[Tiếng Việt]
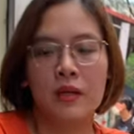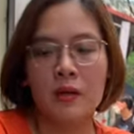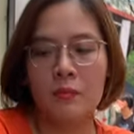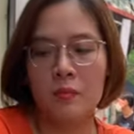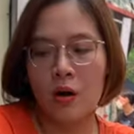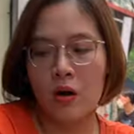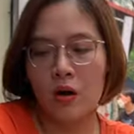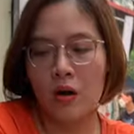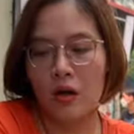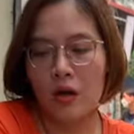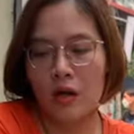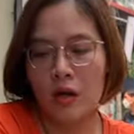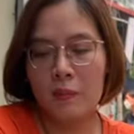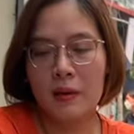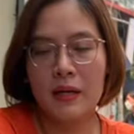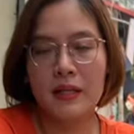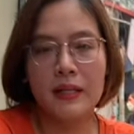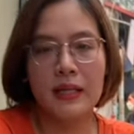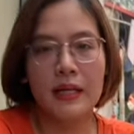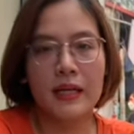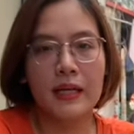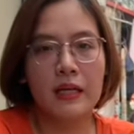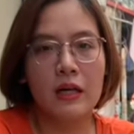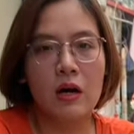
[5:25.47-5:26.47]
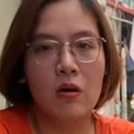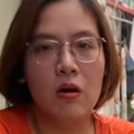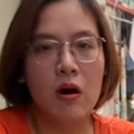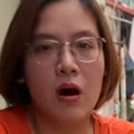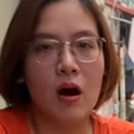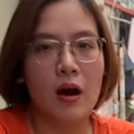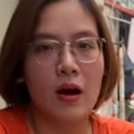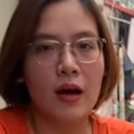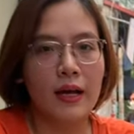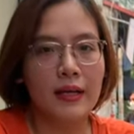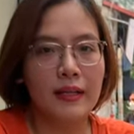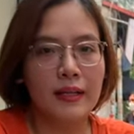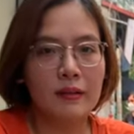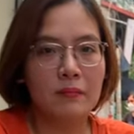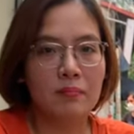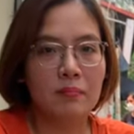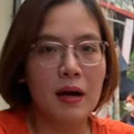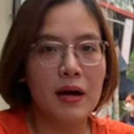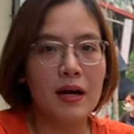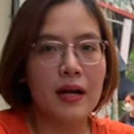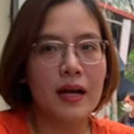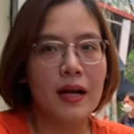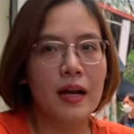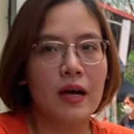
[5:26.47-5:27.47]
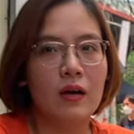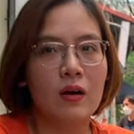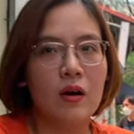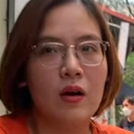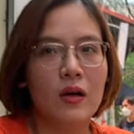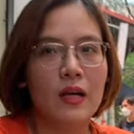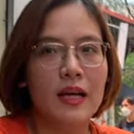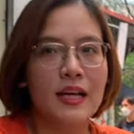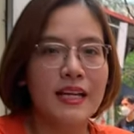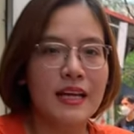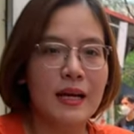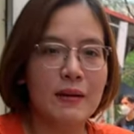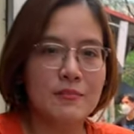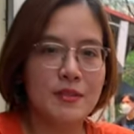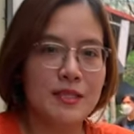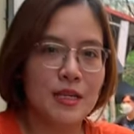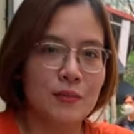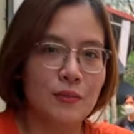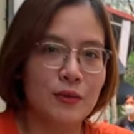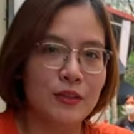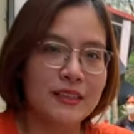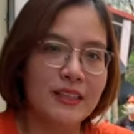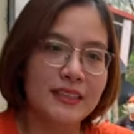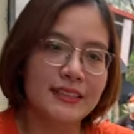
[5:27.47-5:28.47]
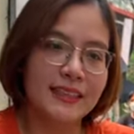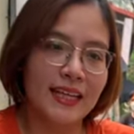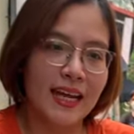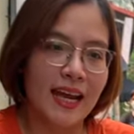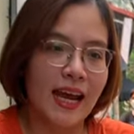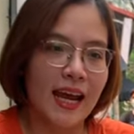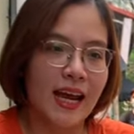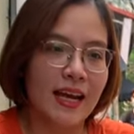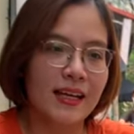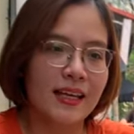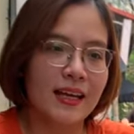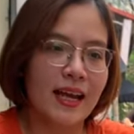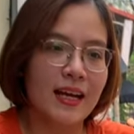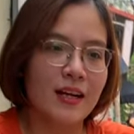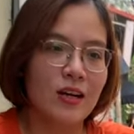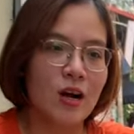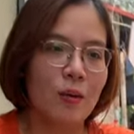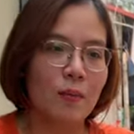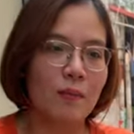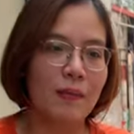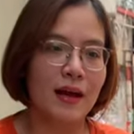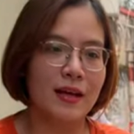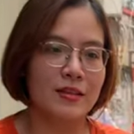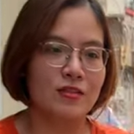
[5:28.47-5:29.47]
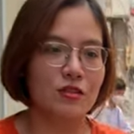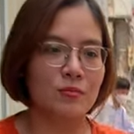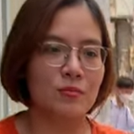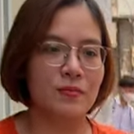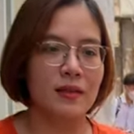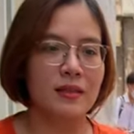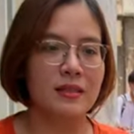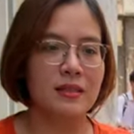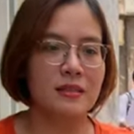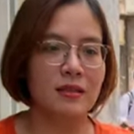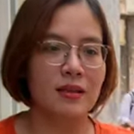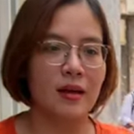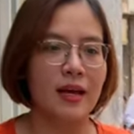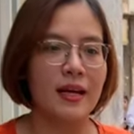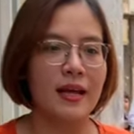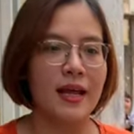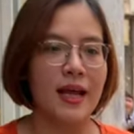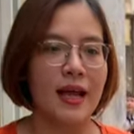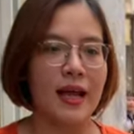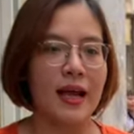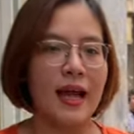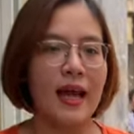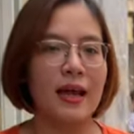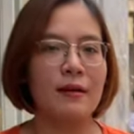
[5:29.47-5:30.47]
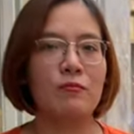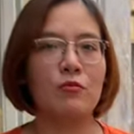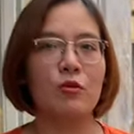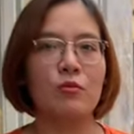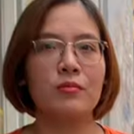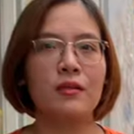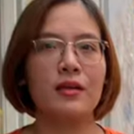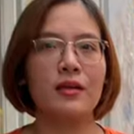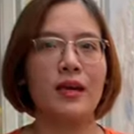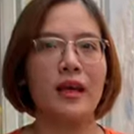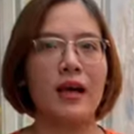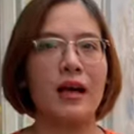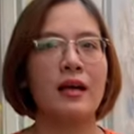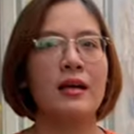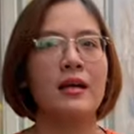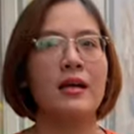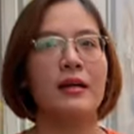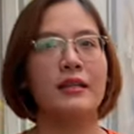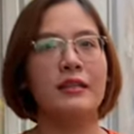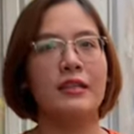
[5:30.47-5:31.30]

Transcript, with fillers: Thì mọi người có bất kỳ câu hỏi hay thắc mắc hay là có kinh nghiệm gì muốn chia sẻ thì hãy comment xuống bên dưới để em cũng như là